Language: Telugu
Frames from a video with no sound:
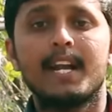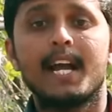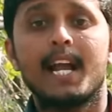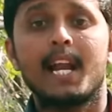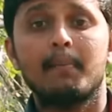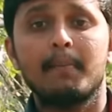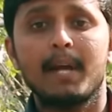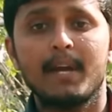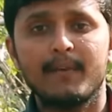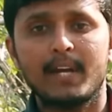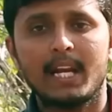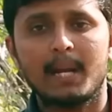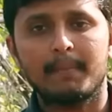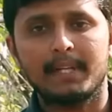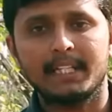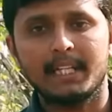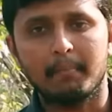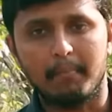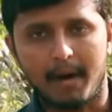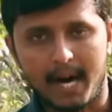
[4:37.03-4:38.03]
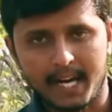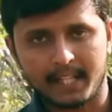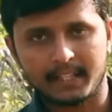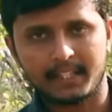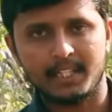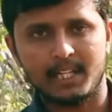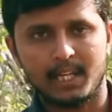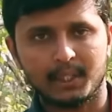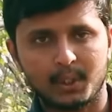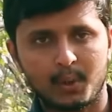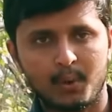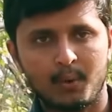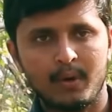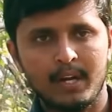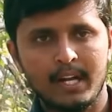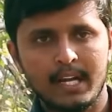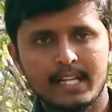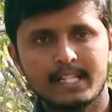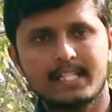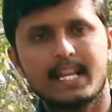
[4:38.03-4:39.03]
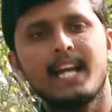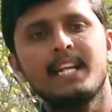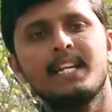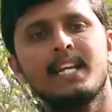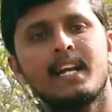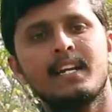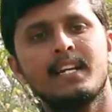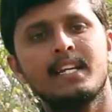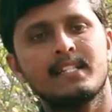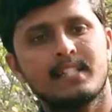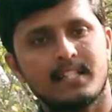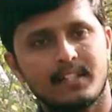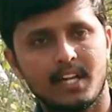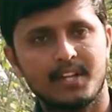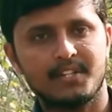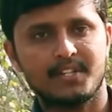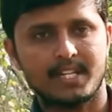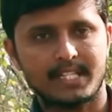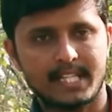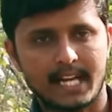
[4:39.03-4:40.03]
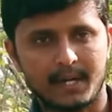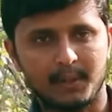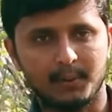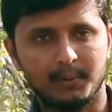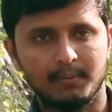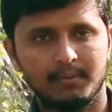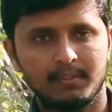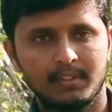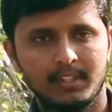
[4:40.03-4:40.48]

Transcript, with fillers: నలభై వేల మంది భారతీయులతో సైన్యాన్ని సిద్ధం చేశాడు